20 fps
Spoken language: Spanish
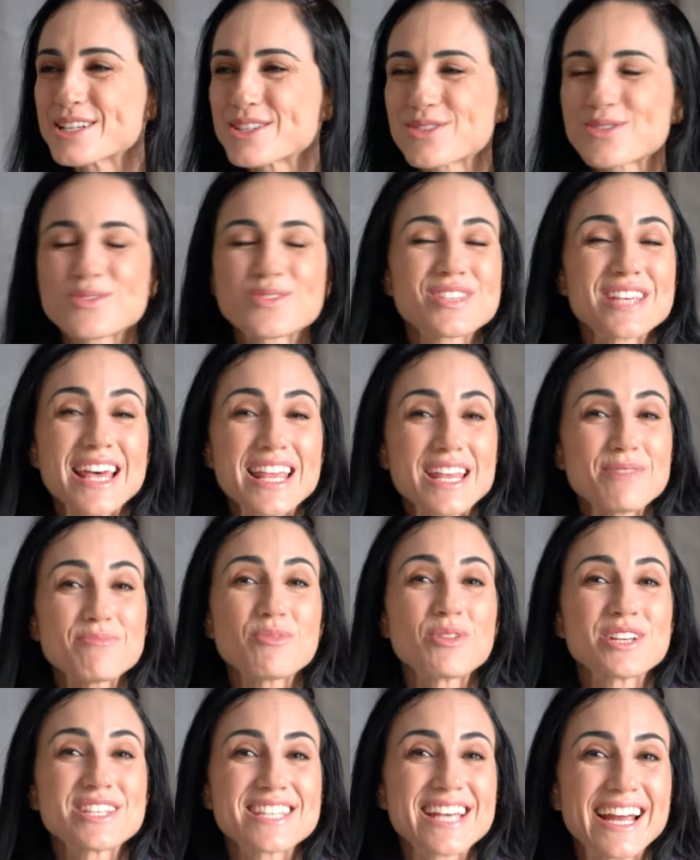Sucede
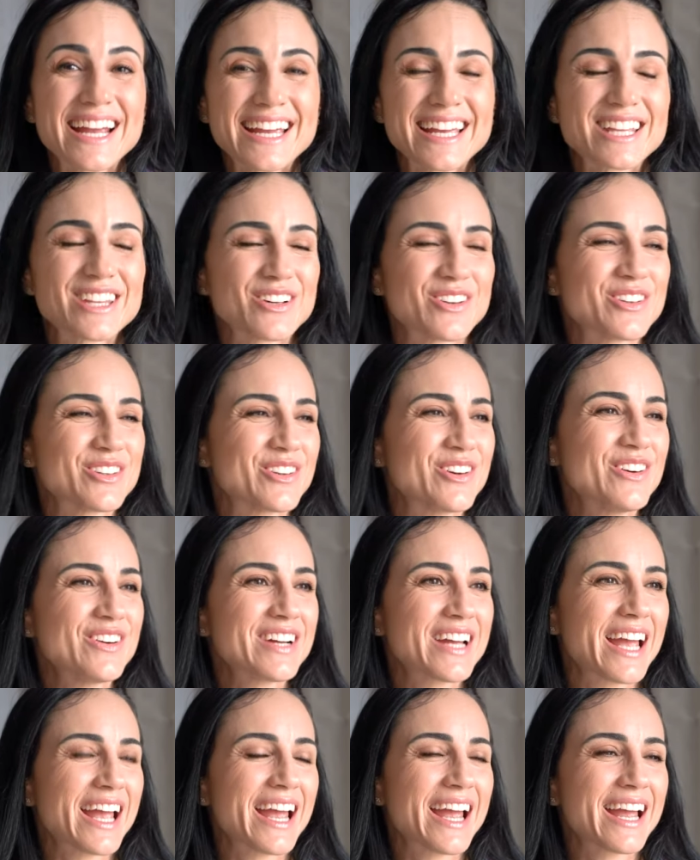muy seguido,
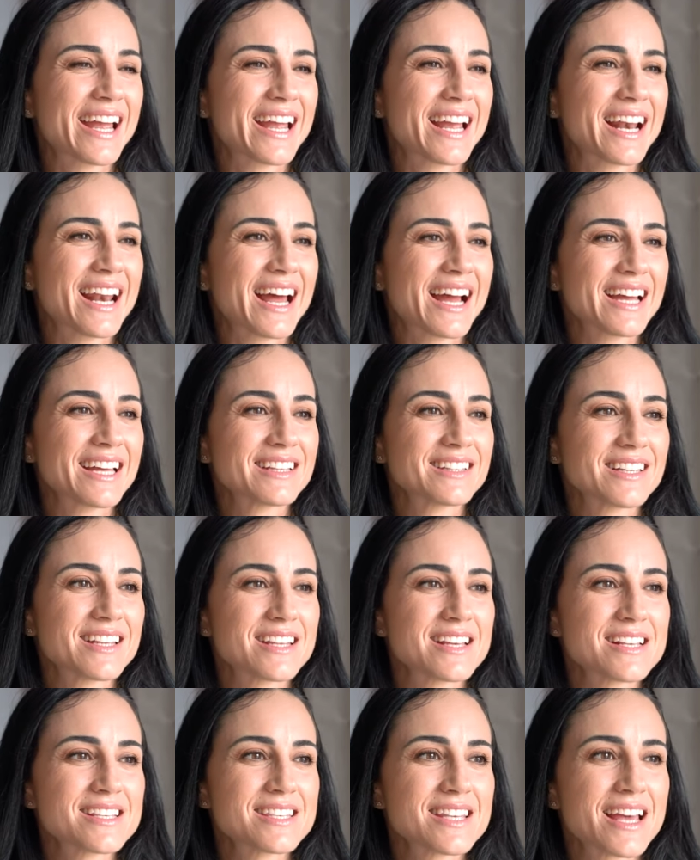¿no? Que, que la gente
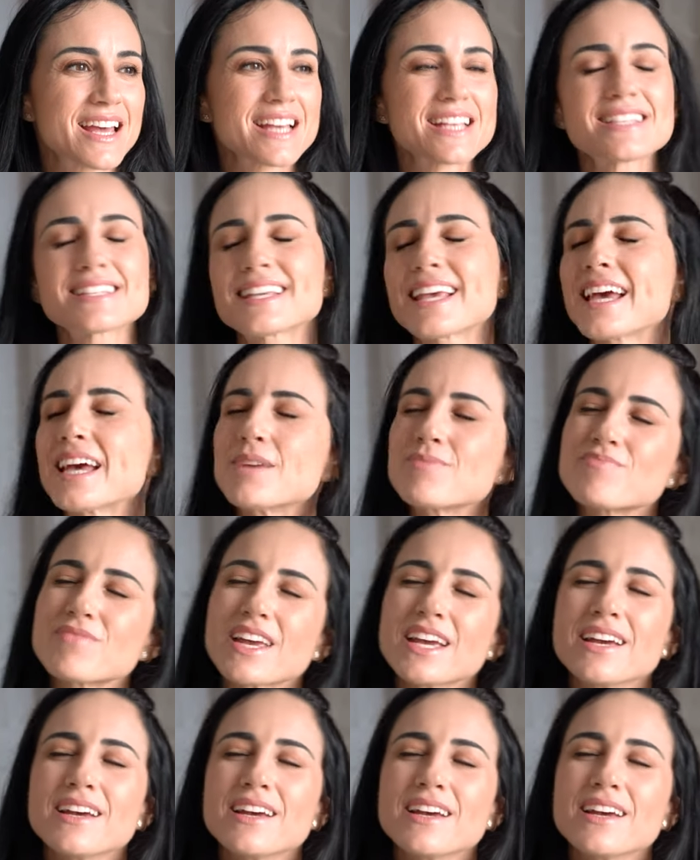dice, es que